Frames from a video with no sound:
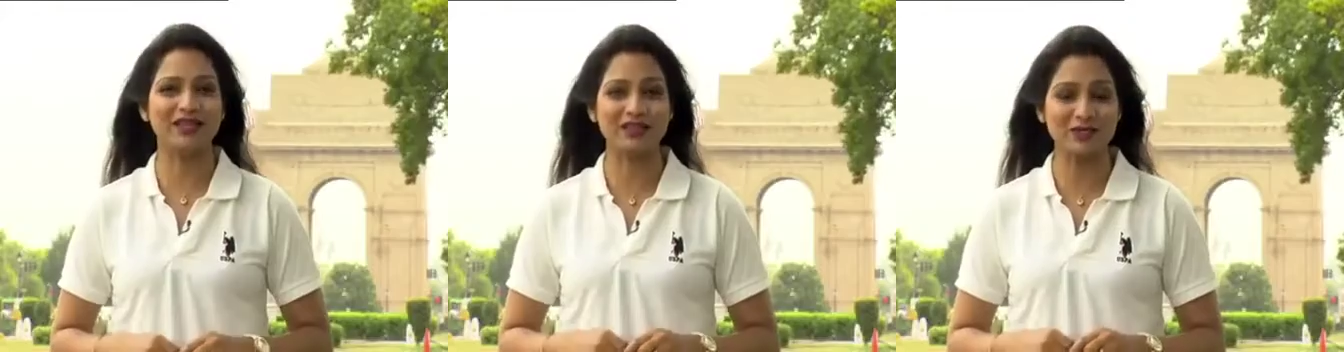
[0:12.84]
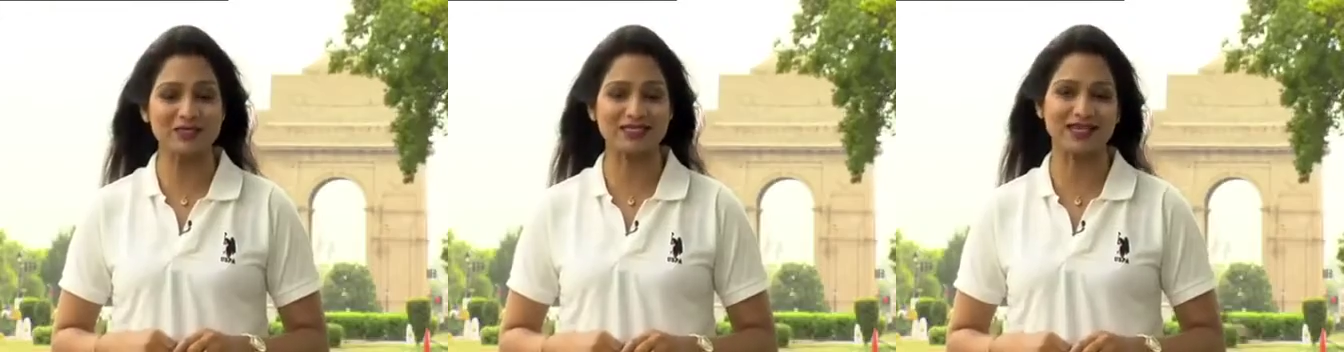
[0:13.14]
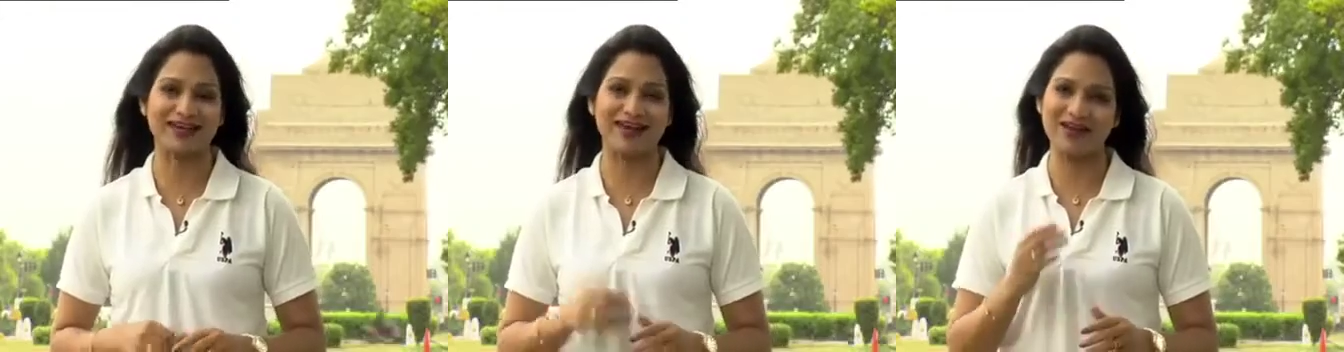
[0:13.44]
को तंदुरुस्त
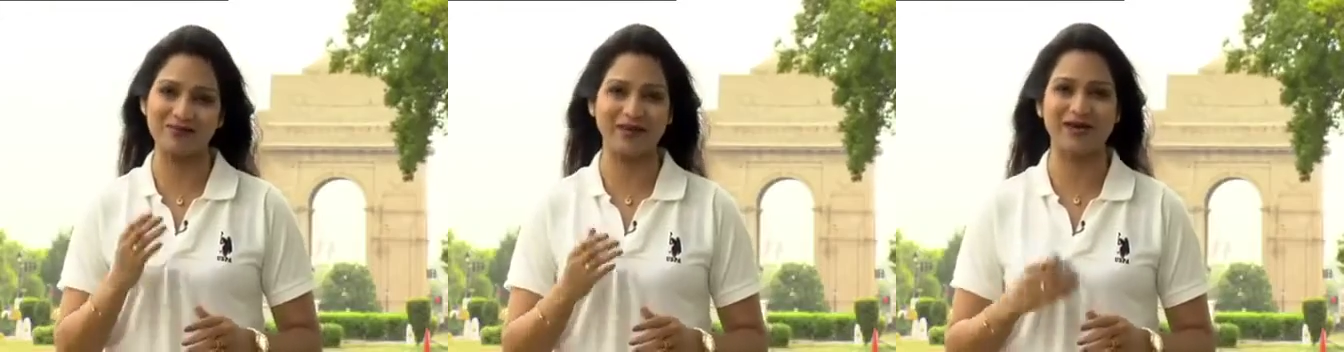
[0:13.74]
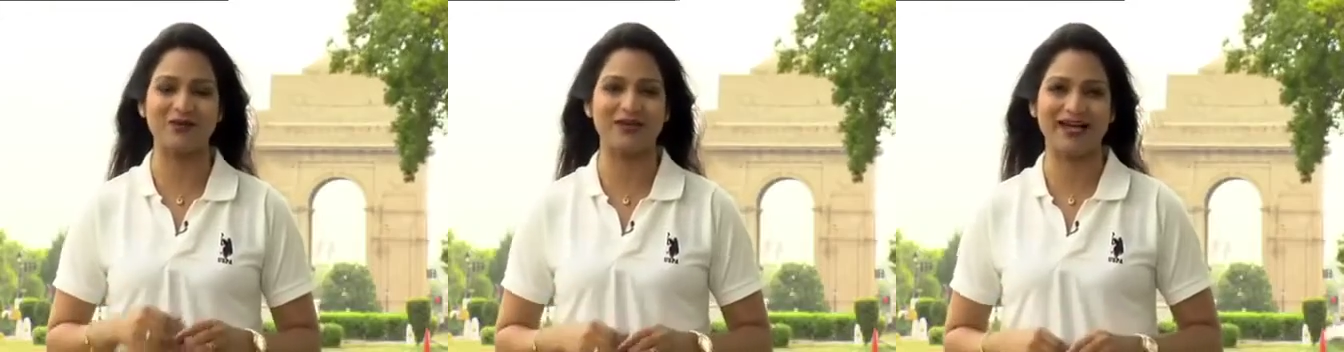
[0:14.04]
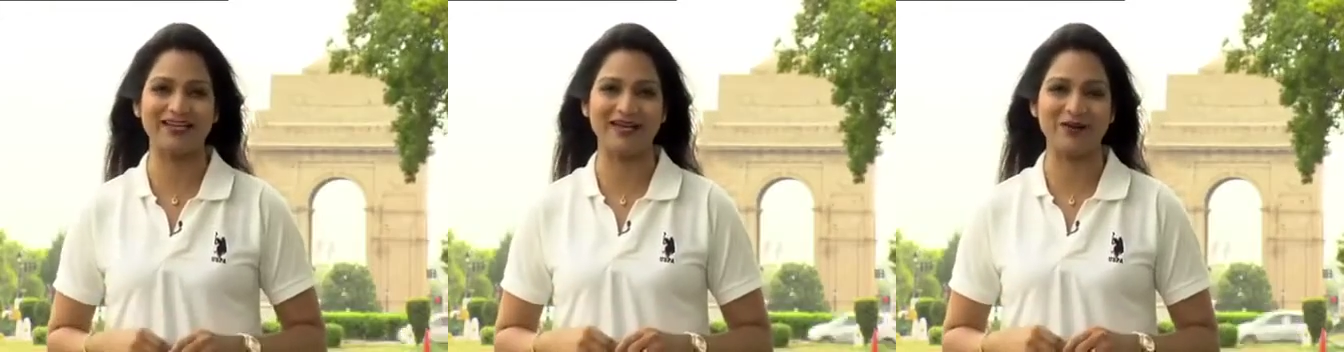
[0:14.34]
रखने का बीड़ा
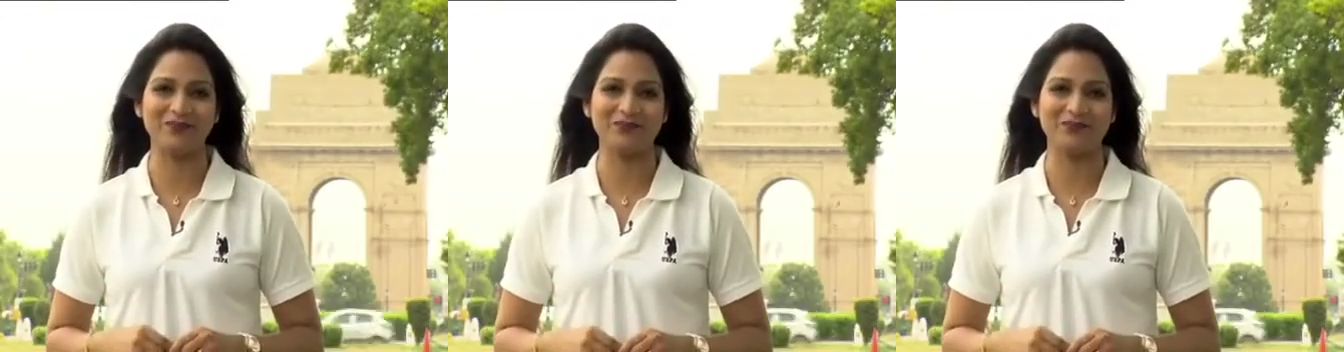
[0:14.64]
उठा लिया